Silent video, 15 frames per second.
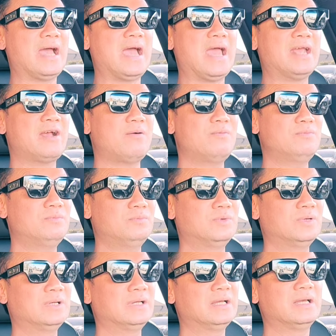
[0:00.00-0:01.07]

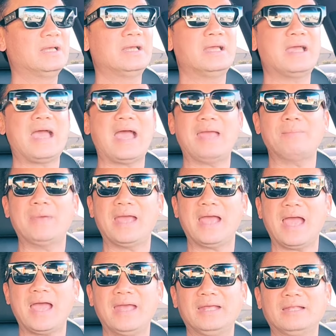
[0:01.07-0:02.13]

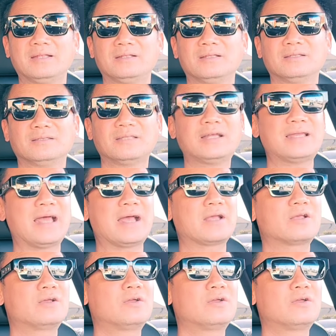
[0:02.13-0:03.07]
2022 tức là